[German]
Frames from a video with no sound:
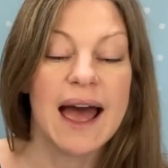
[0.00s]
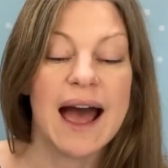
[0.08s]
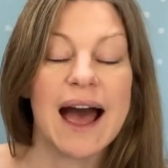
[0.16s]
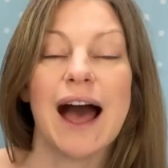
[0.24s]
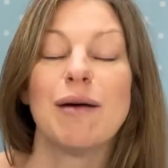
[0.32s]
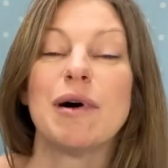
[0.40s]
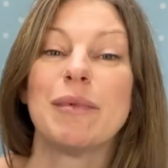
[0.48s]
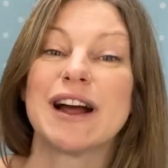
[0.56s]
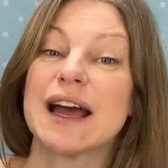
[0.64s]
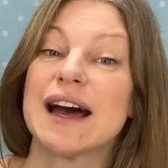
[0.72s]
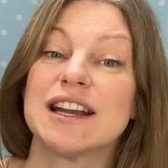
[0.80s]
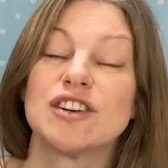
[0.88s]
Aber man
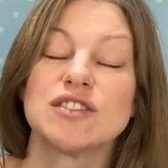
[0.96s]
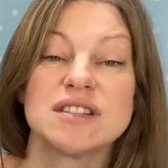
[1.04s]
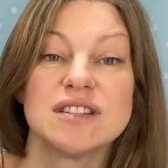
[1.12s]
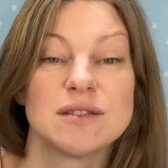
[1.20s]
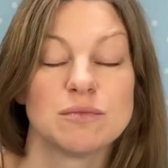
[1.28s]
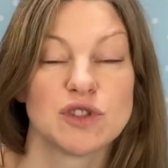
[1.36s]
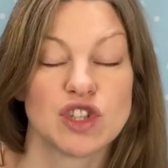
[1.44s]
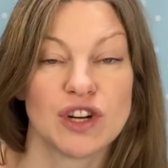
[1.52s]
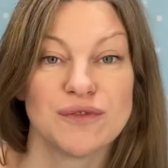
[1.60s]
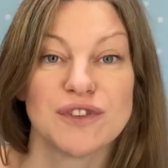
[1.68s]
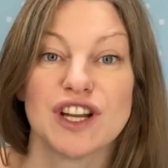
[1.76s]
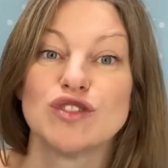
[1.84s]
kann aus diesem
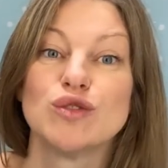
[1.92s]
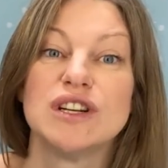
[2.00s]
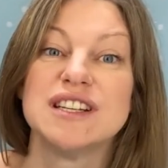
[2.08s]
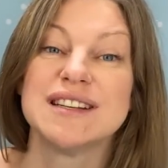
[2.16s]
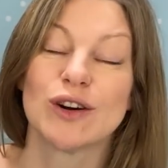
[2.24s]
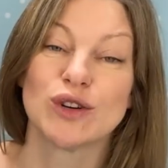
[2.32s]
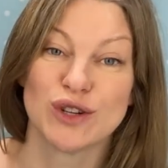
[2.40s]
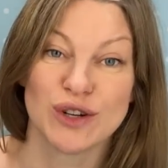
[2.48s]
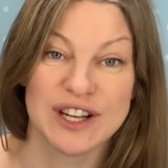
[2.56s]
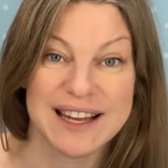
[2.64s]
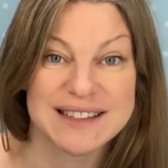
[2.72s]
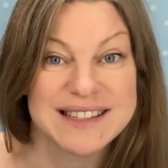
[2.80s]
Stoff natürlich auch noch
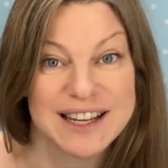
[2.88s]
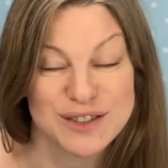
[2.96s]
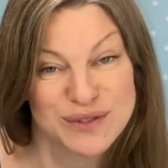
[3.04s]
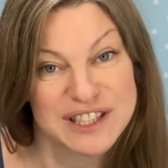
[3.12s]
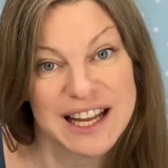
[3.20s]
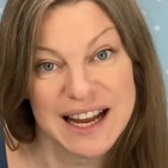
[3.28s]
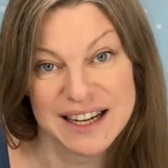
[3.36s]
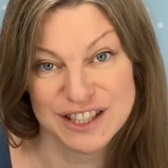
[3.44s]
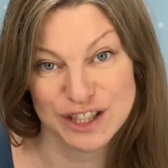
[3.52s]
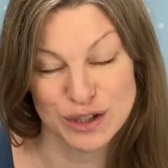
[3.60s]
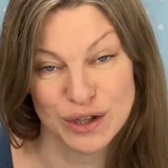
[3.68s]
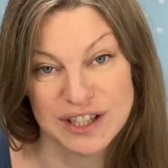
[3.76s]
ganz, ganz viele
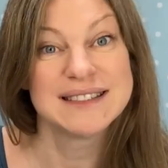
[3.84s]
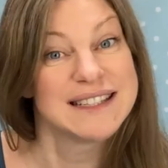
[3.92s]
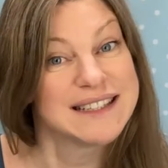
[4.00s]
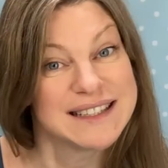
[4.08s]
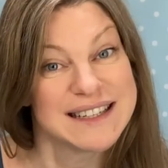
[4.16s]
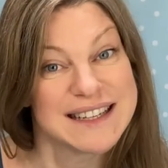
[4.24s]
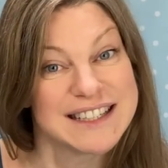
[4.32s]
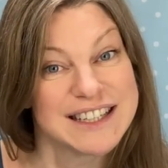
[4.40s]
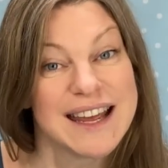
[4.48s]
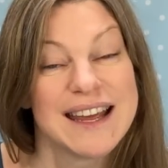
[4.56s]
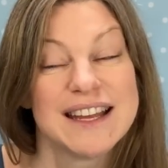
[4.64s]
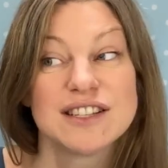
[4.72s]
andere tolle Dinge nähen.
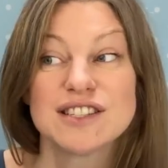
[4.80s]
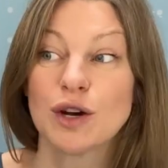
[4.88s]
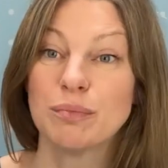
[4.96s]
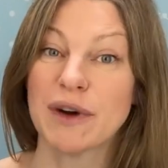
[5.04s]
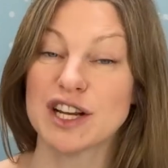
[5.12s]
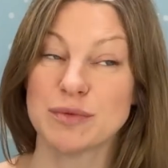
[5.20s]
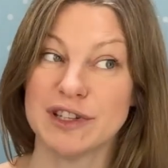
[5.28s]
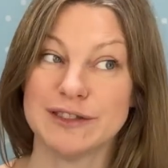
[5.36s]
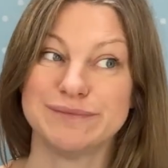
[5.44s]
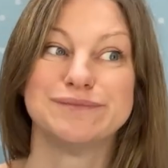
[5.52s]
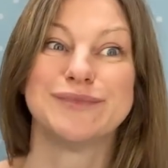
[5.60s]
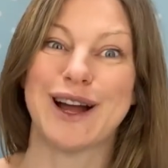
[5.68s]
Zum Beispiel
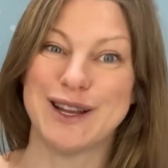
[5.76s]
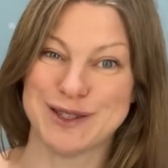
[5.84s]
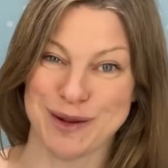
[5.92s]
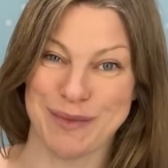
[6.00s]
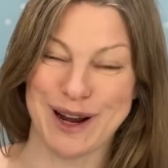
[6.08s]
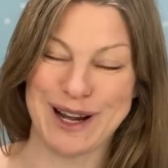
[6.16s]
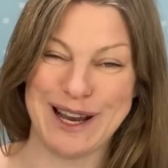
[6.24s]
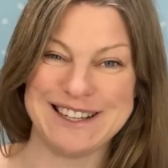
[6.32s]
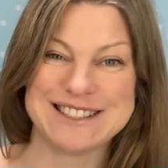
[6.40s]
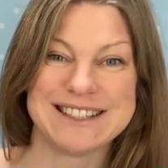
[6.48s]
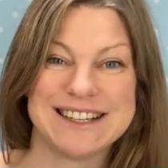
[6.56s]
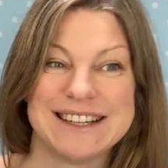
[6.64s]
ein
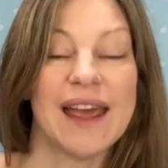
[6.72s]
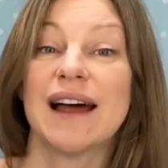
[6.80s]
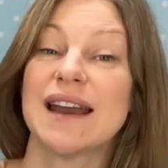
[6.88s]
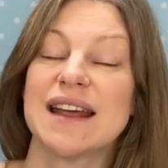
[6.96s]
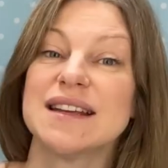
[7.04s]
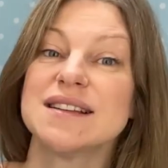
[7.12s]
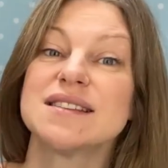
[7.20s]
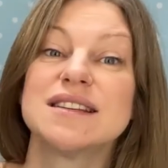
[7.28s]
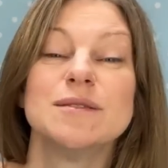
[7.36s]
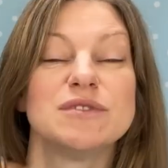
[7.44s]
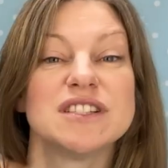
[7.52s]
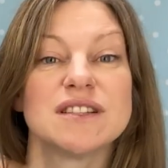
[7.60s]
Sommerkleid. Allerdings
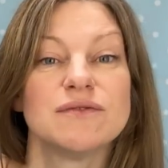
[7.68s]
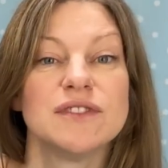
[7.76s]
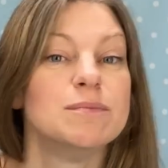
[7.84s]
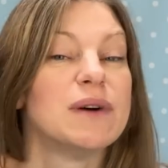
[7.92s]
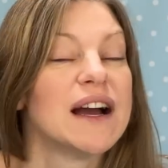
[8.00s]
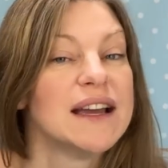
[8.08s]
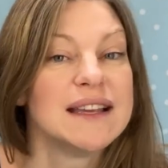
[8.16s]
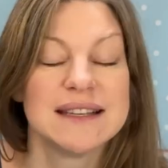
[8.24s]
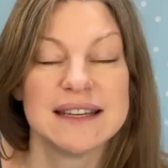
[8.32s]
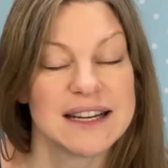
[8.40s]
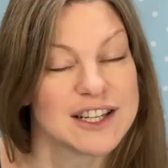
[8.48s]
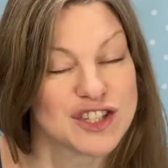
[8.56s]
gibt es wie bei
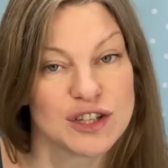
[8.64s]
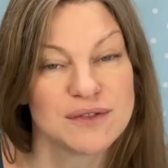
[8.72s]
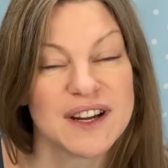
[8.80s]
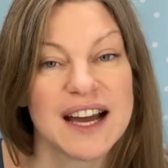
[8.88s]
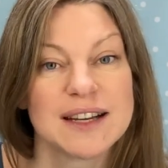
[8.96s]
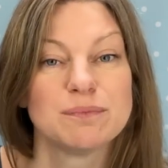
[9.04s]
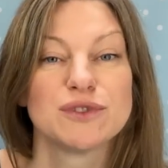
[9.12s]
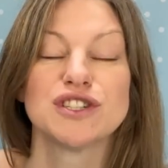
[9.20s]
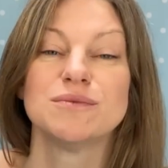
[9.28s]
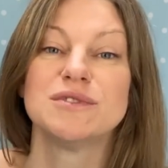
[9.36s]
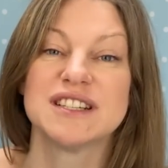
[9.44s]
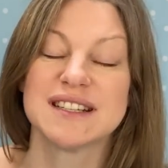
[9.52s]
jeder Stoffart
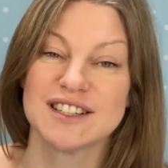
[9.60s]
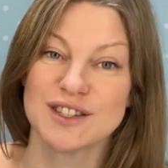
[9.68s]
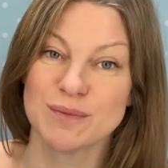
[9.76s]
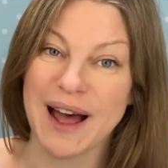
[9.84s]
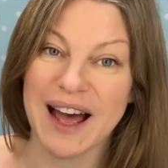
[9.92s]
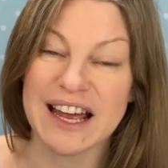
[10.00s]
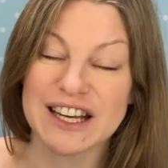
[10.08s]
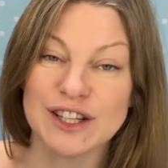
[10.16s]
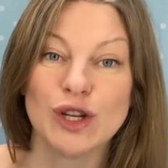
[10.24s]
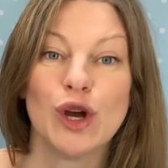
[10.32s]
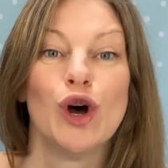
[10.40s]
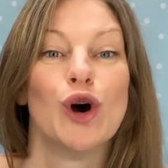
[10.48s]
bestimmte Dinge zu
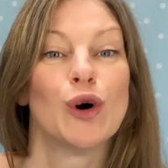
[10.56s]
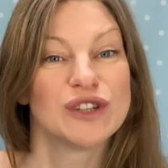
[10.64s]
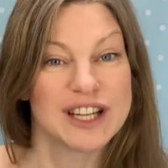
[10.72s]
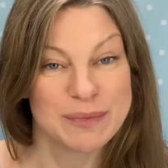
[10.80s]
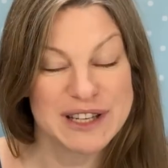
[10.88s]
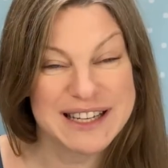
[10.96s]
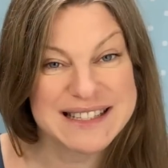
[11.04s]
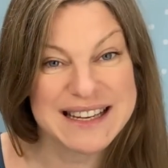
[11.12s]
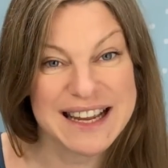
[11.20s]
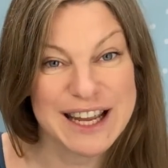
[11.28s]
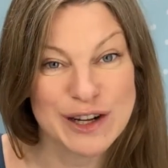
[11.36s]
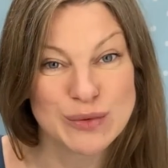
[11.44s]
beachten. Und damit das
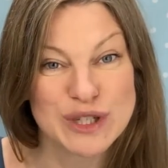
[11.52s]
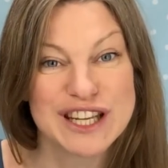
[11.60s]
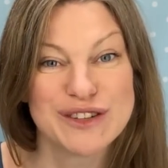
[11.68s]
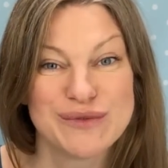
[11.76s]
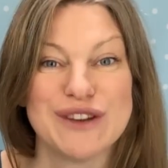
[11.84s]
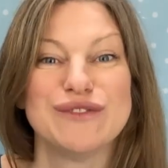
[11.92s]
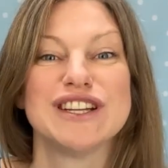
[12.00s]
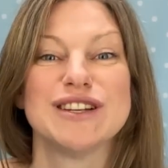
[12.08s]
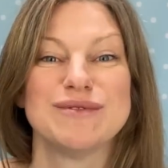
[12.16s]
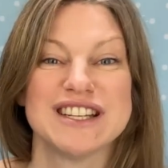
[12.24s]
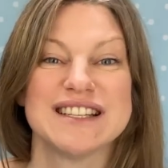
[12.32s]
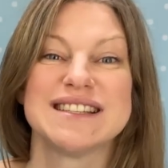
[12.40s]
nachher gut geht, wenn wir
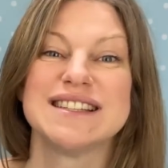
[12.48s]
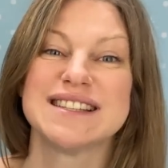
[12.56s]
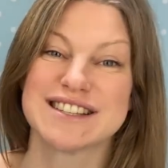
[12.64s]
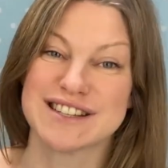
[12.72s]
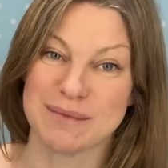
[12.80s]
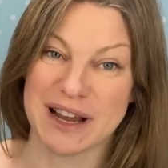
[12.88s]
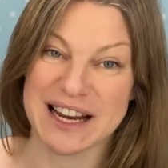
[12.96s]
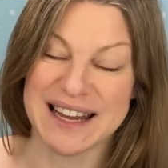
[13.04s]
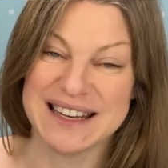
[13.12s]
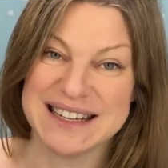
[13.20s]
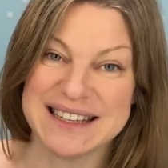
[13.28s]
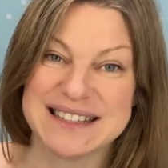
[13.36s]
demnächst dieses
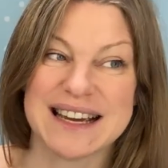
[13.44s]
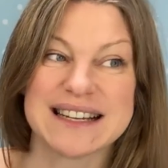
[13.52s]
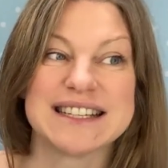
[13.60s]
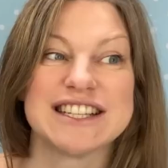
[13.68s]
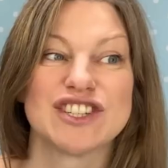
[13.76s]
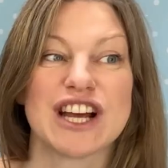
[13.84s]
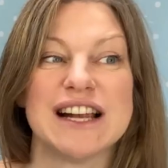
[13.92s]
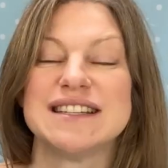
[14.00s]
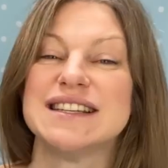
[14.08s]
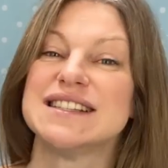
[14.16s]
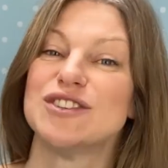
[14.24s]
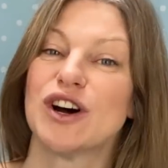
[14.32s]
Sommerkleid nähen, dachte ich, schalte
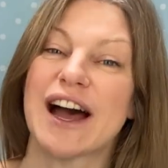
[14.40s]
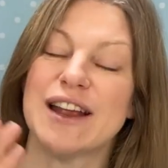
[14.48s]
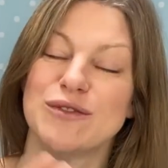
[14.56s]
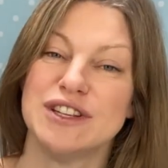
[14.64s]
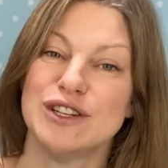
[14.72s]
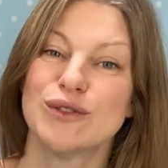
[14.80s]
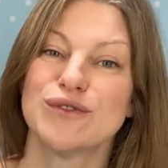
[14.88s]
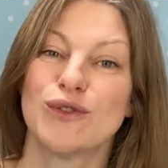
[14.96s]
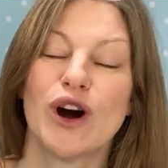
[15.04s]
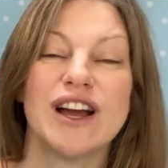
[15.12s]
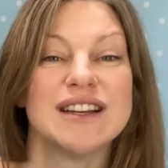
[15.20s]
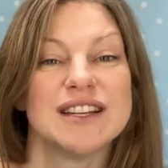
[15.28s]
ich noch ein Video
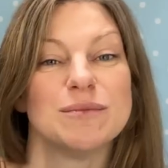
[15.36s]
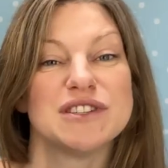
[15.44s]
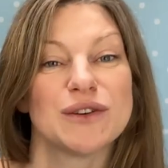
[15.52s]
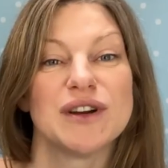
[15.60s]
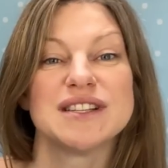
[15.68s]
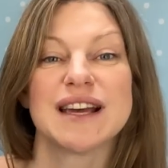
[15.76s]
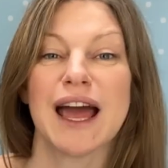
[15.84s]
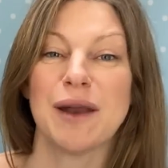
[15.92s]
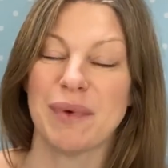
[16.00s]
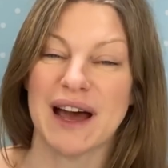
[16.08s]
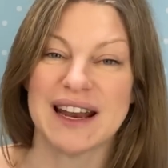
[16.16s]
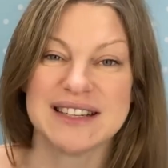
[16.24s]
vor, in dem ich euch ein
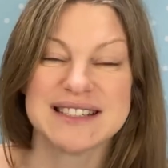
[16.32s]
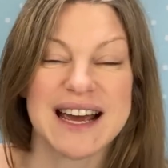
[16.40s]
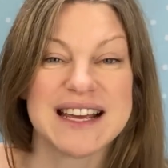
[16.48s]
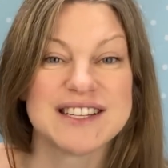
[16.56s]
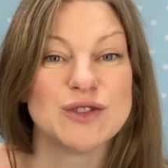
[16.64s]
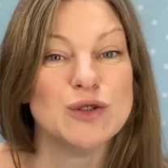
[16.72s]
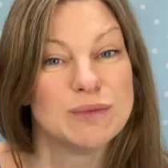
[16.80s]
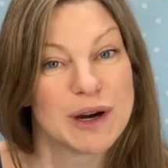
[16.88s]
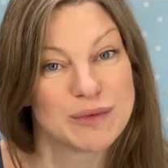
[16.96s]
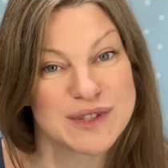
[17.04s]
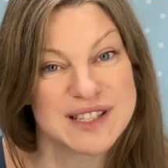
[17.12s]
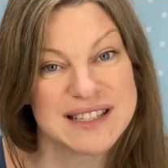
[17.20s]
paar Details über
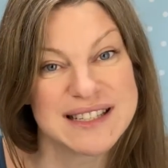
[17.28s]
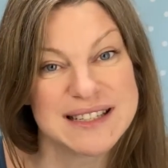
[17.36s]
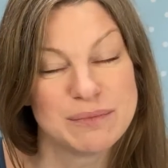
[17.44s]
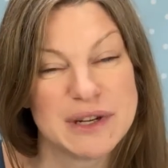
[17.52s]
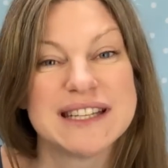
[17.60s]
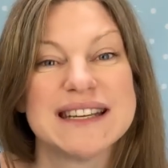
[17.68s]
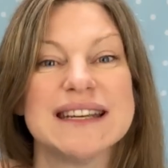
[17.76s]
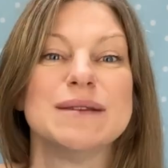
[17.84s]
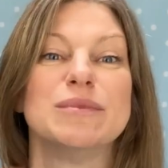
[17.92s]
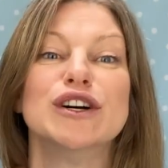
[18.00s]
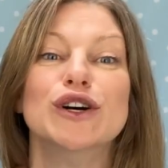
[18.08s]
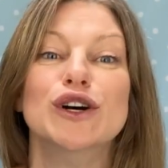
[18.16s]
Musselin
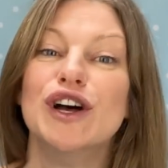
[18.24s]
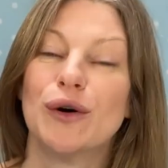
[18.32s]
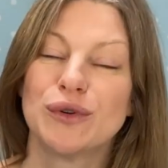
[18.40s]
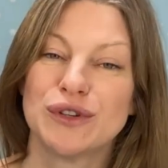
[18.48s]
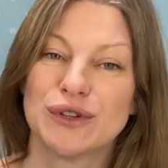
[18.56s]
mitgebe und